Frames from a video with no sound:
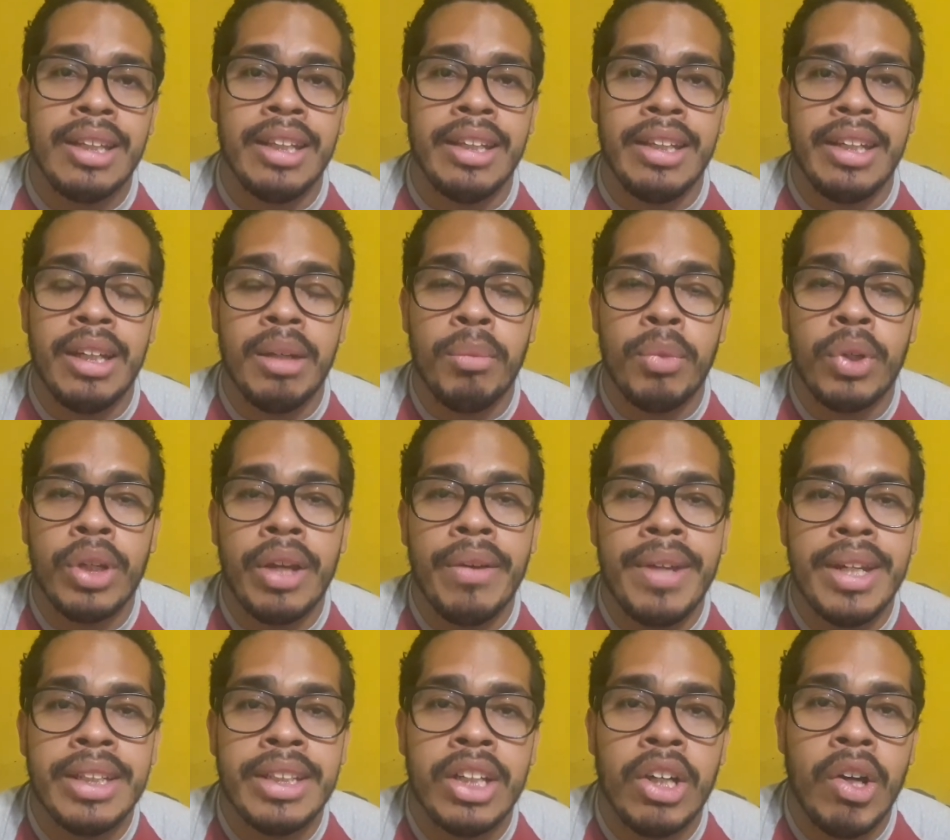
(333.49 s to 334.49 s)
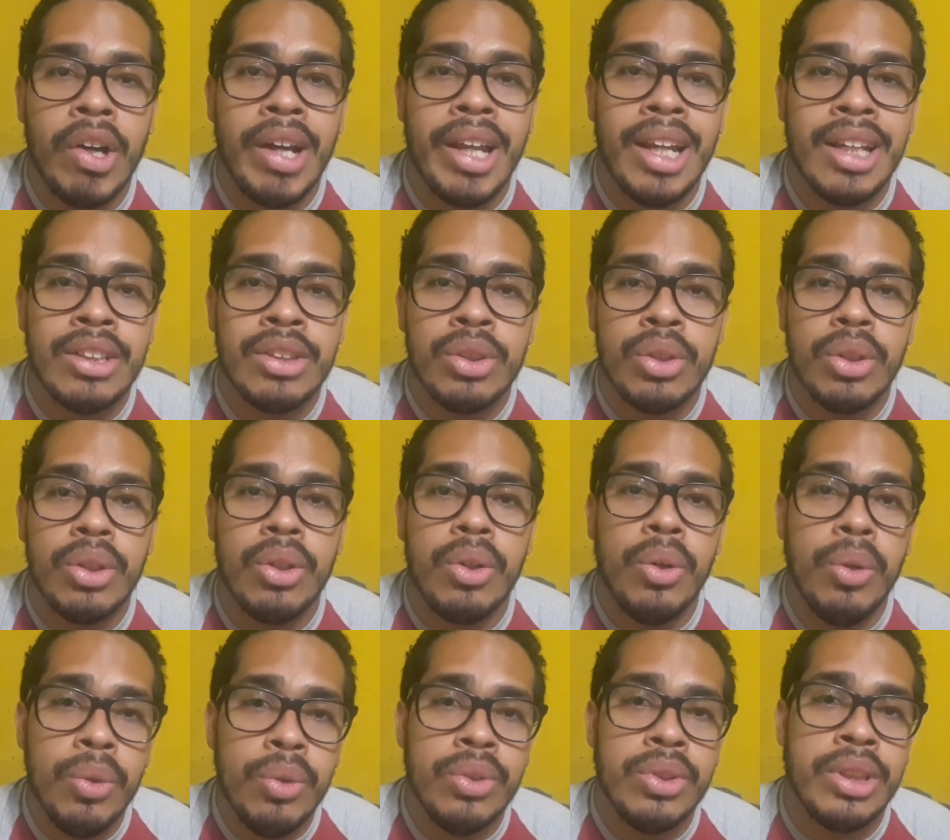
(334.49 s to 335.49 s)
Tendríamos que haber llegado a las
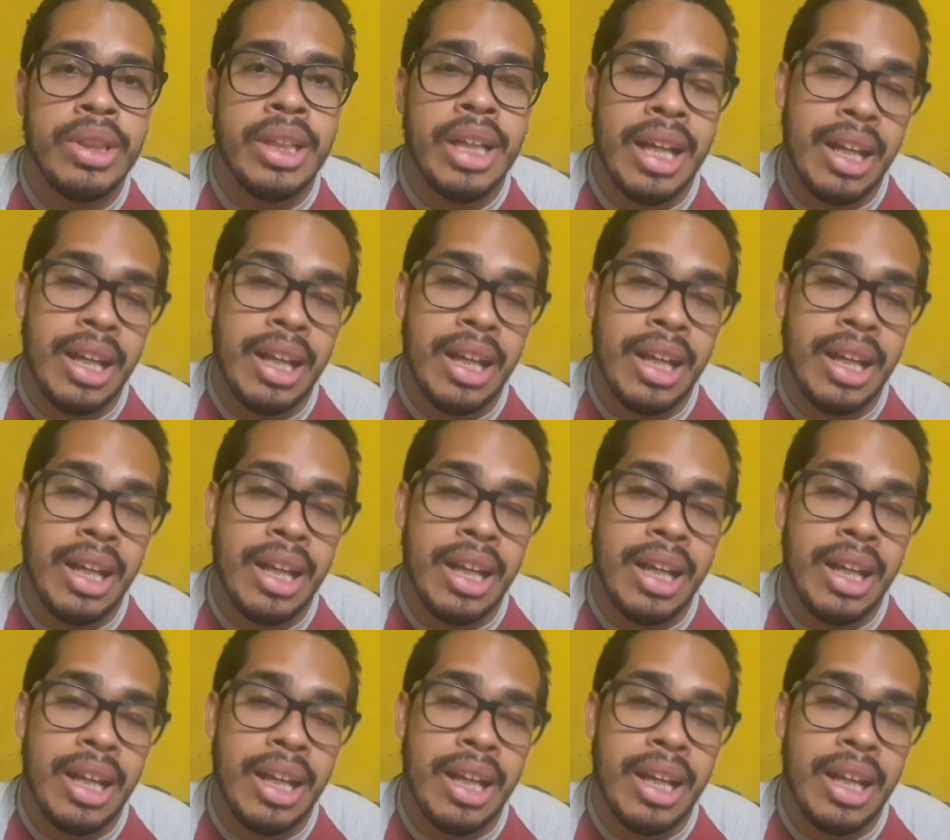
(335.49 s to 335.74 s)
11,